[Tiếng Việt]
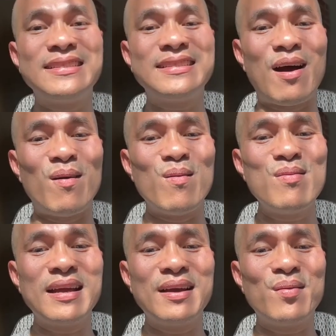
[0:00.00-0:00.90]

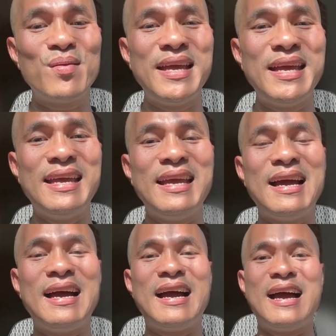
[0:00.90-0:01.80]
6 cái quỹ
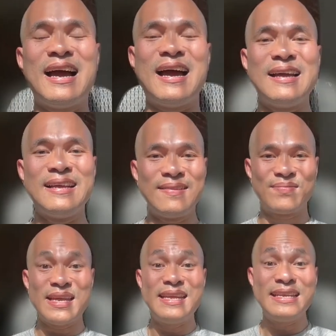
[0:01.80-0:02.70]
uh,
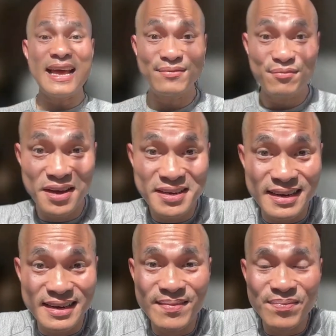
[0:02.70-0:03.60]
index fund
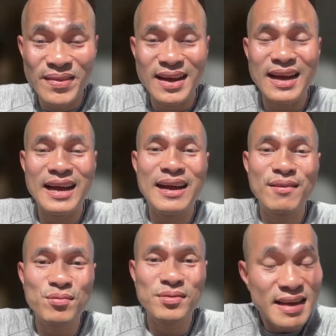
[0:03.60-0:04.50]

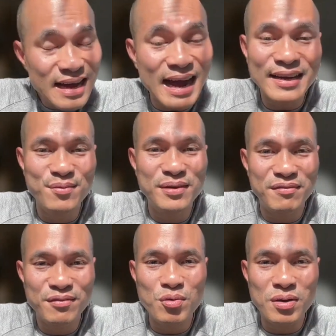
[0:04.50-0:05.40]
uh, tất cả điều
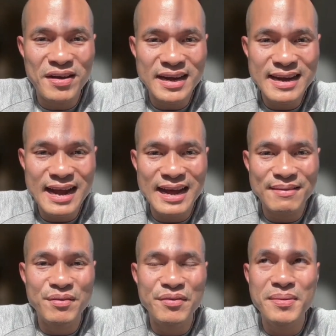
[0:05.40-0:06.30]
kiểu của Vanguard
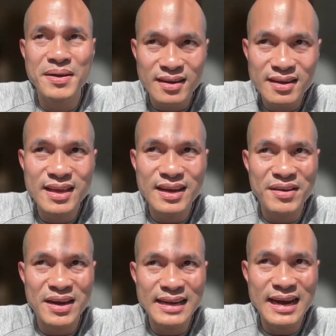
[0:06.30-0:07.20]
bởi vì mình rất là thích
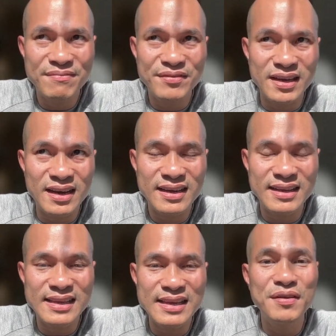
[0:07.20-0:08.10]
Vanguard với là
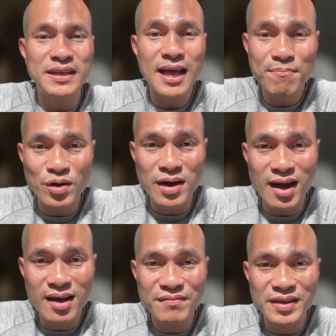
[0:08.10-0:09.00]
cái chi phí thấp của
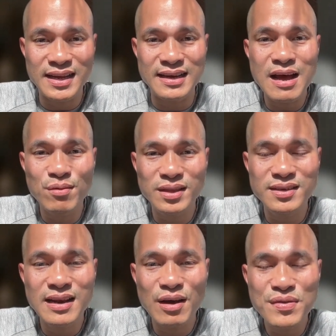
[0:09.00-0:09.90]
nó và tính đầu
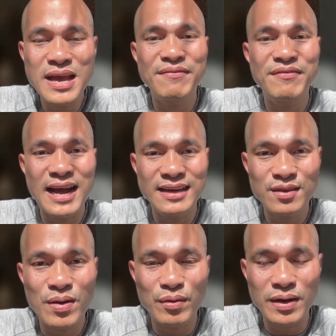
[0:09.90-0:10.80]
tư lâu dài và an
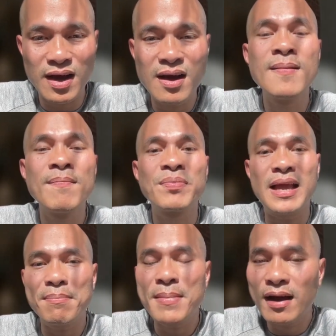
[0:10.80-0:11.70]
toàn của nó
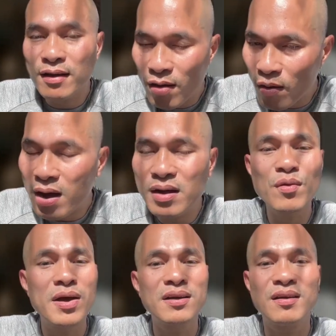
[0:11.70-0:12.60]
các bạn hoàn
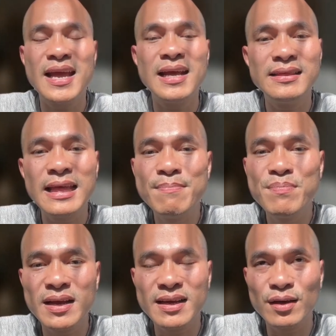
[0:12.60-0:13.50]
toàn có thể
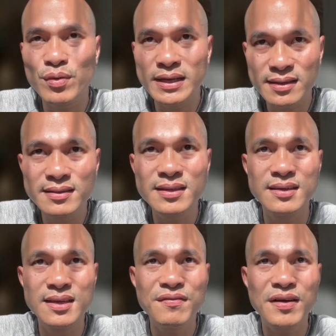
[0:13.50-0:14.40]
tìm những cái quỹ tương tự
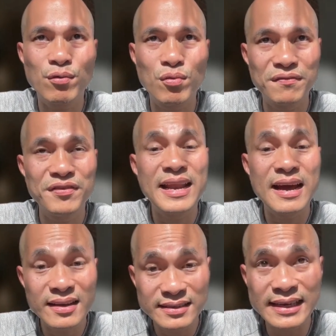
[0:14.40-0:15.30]
như vậy của
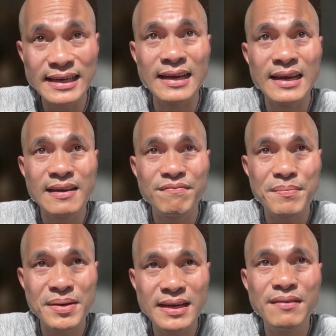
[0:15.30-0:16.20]
Fidelity và
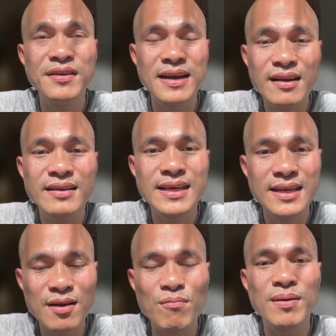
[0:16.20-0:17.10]
mình nghĩ
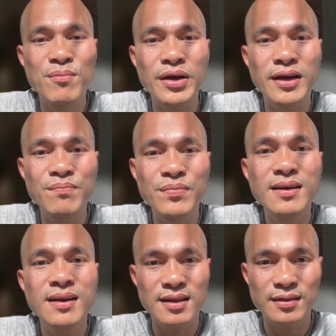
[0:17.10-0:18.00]
Fidelity cũng là một cái công ty
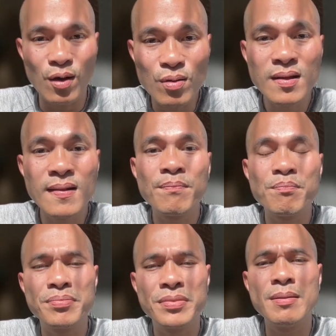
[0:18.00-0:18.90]
rất là tốt
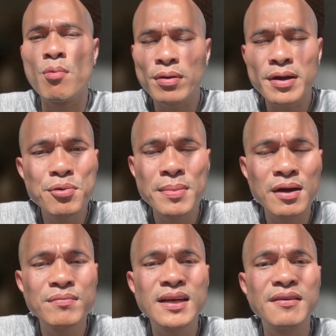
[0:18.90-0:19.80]
Chỉ một điều mình
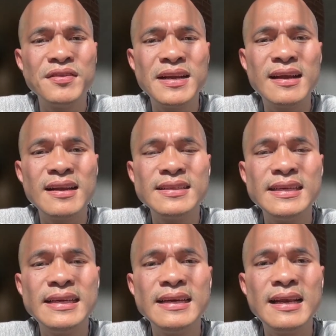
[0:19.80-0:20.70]
không thích ở
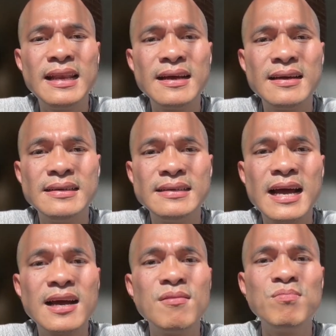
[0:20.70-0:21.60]
Fidelity á, là người
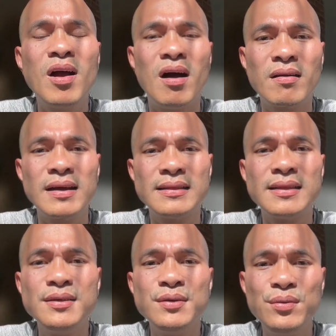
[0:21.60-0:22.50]
ta không có cái
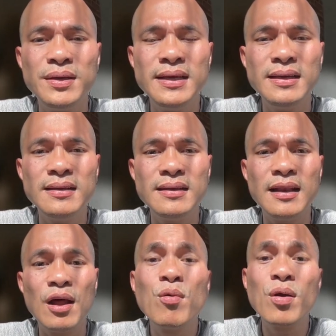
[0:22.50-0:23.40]
tư duy
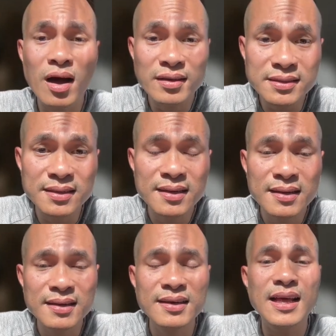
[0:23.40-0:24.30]
low cost
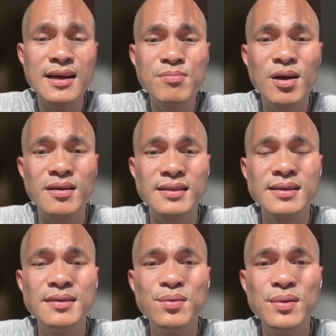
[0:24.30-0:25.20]
người ta không có cái
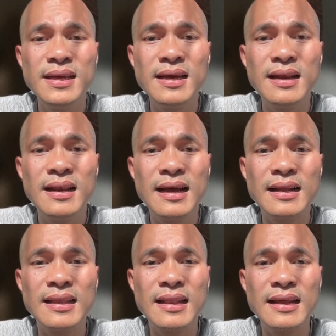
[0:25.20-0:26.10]
tư duy á,
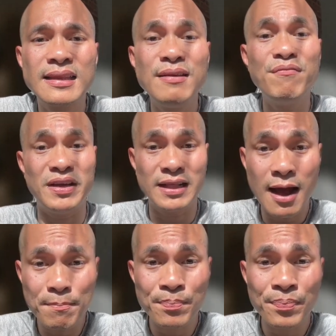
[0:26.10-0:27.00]
là là chi phí
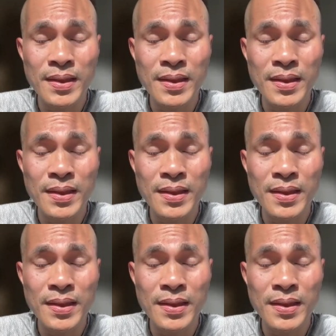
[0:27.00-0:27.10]
thấp